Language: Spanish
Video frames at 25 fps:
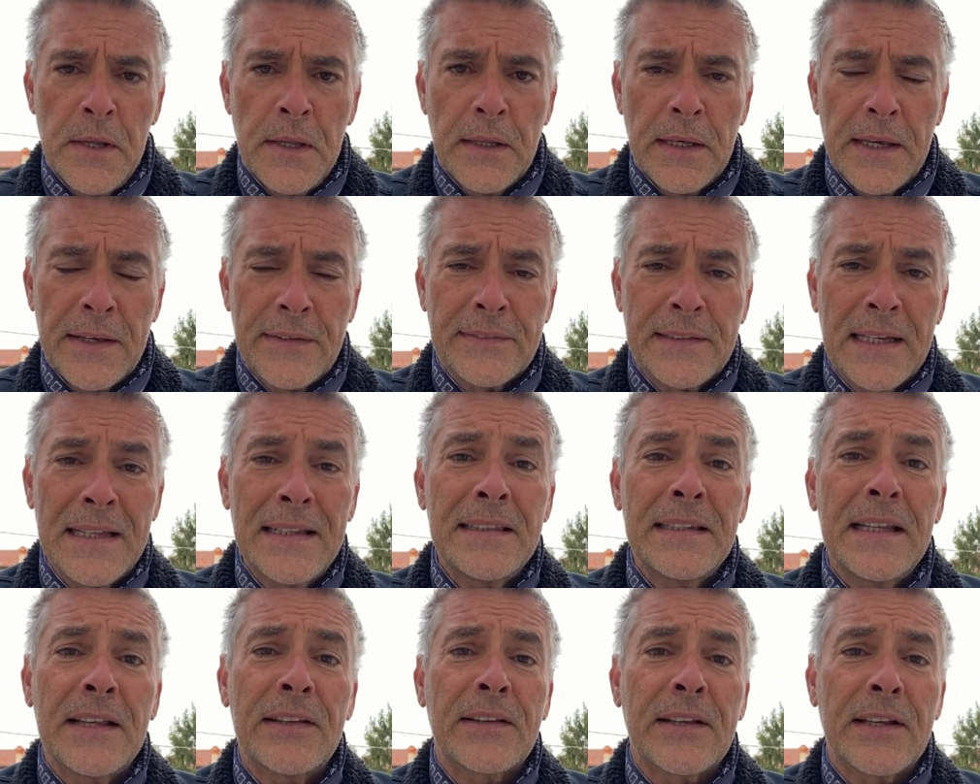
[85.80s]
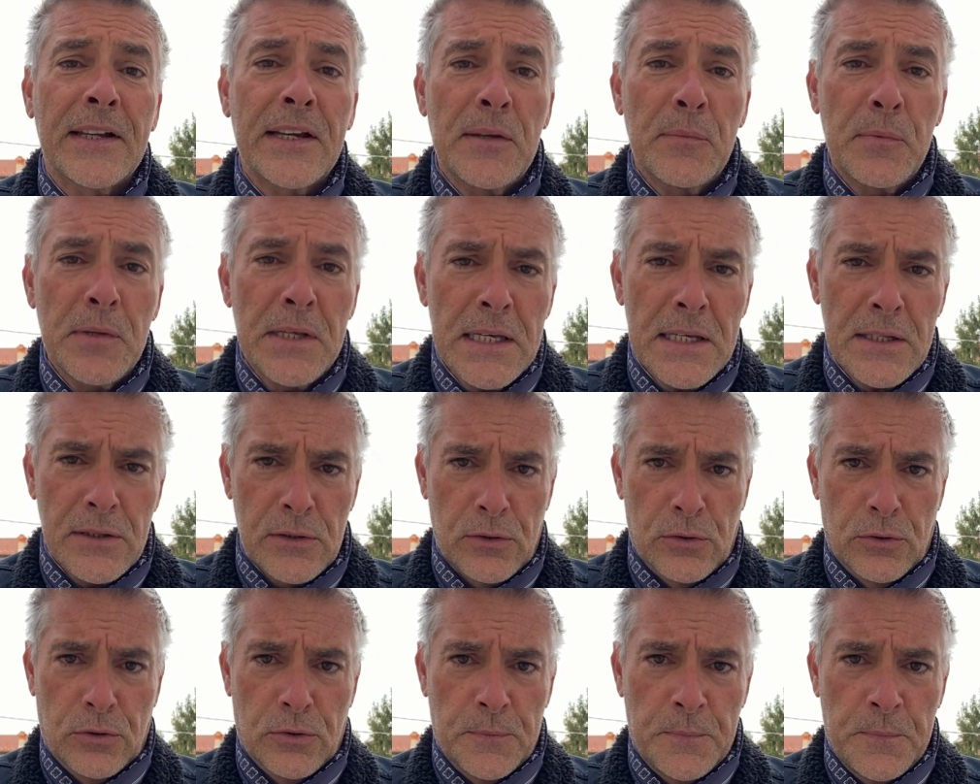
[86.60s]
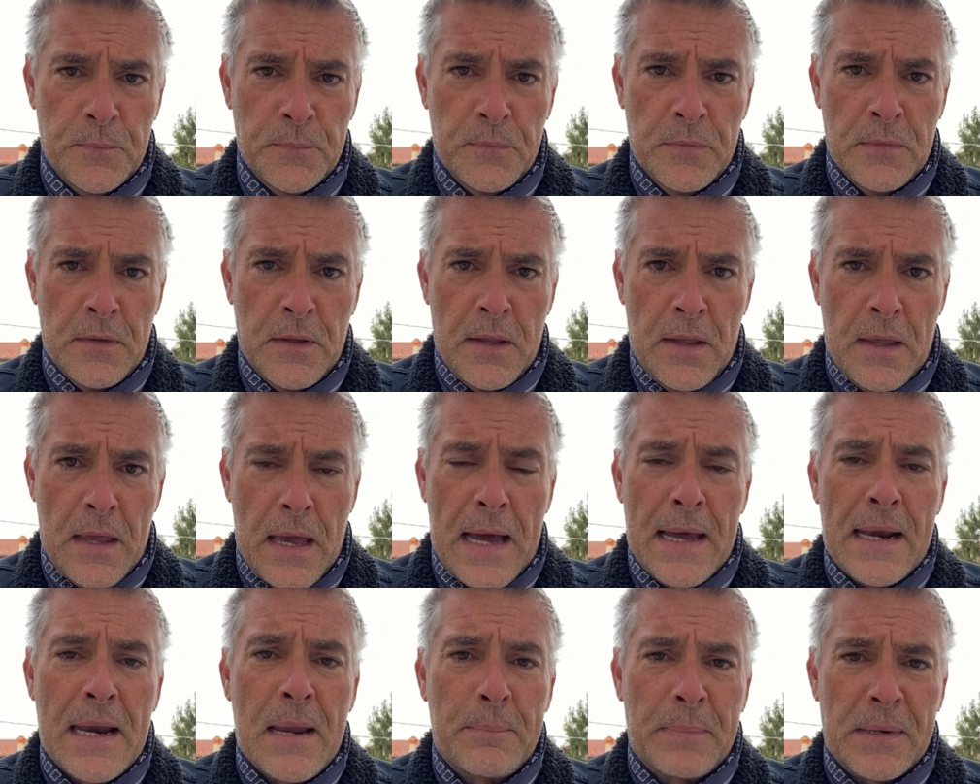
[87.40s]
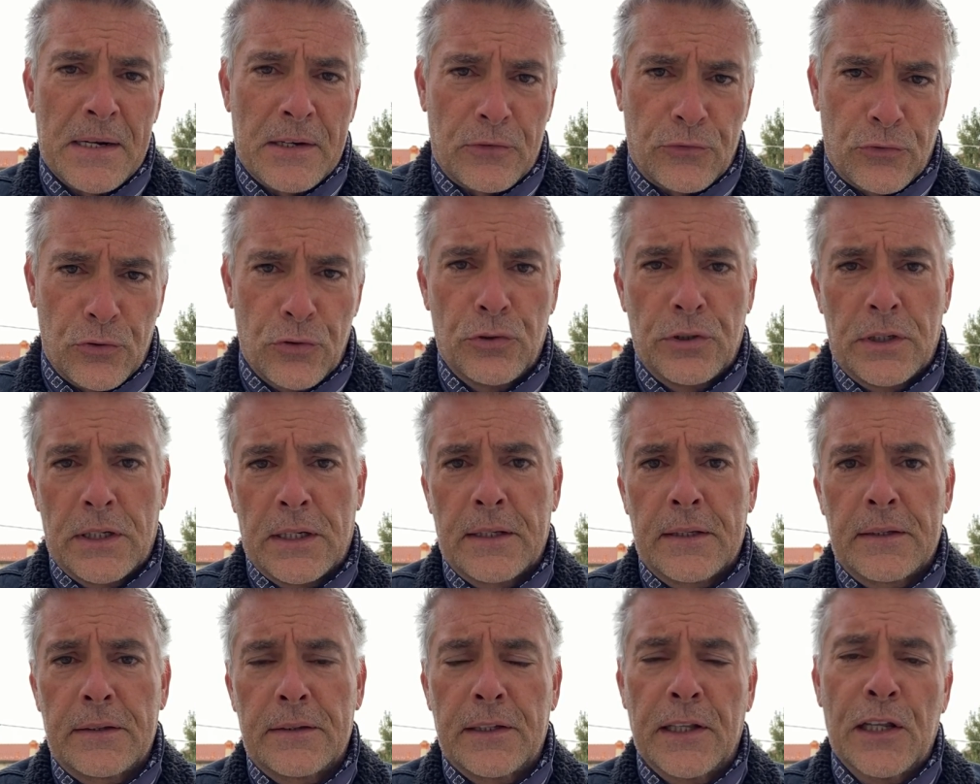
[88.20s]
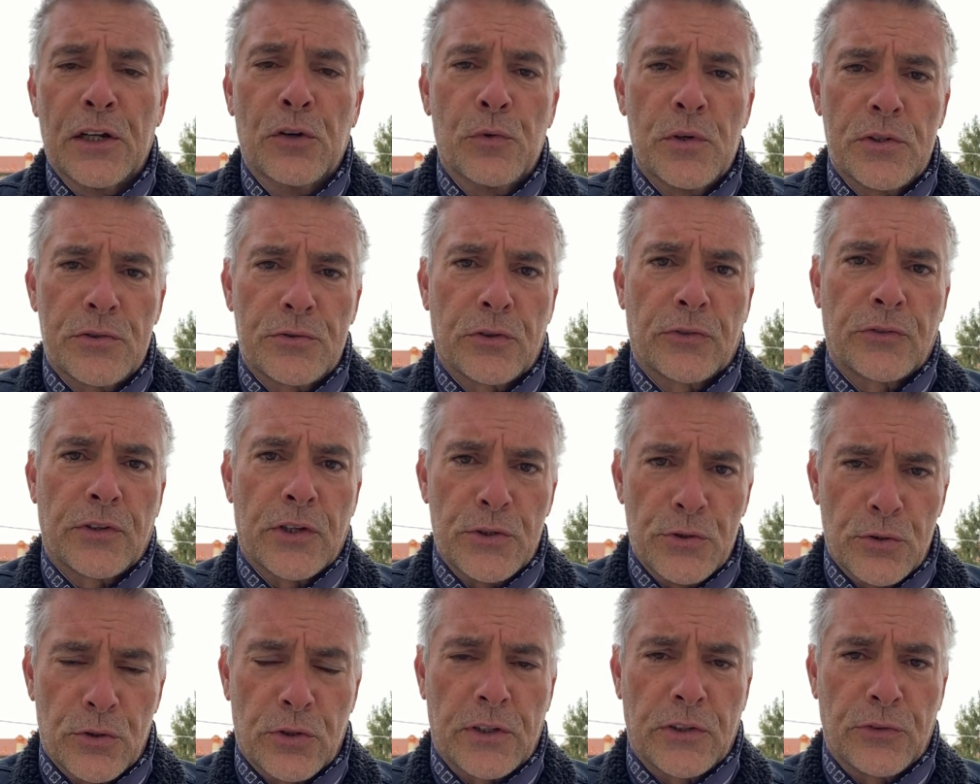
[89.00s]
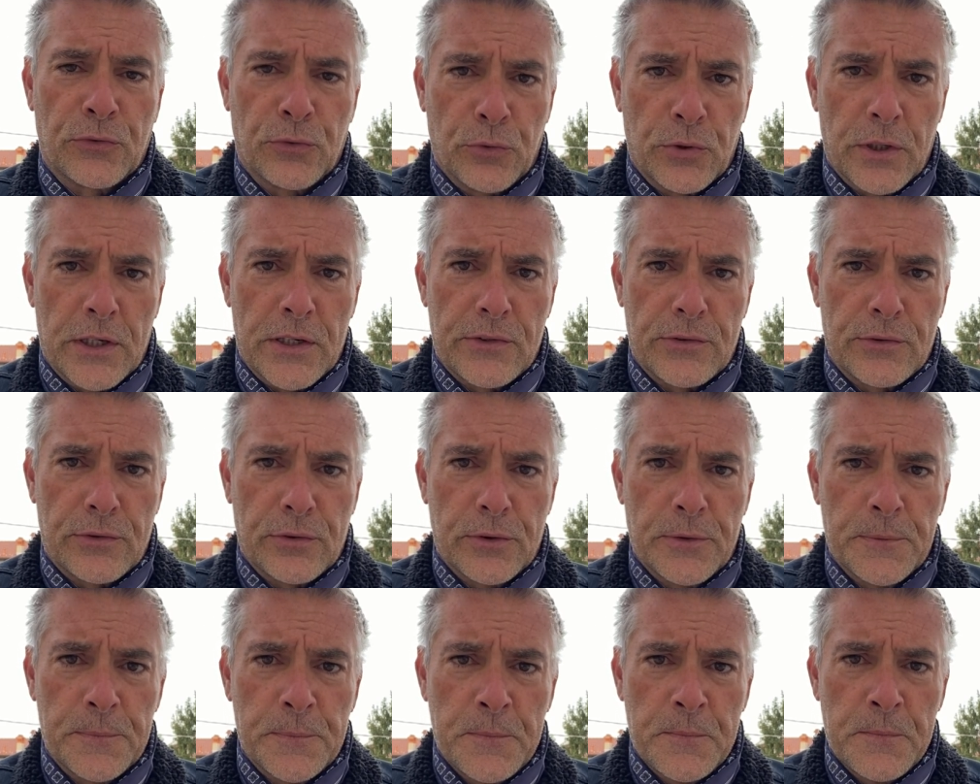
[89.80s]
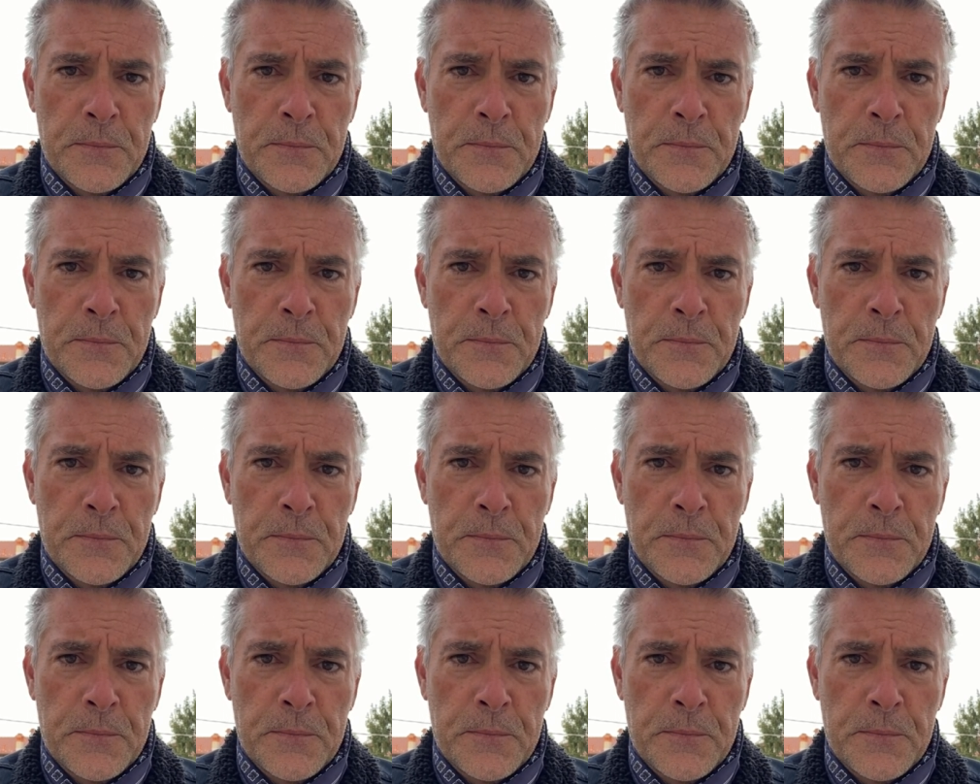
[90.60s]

están describiendo a la persona de nuestro Señor Jesucristo.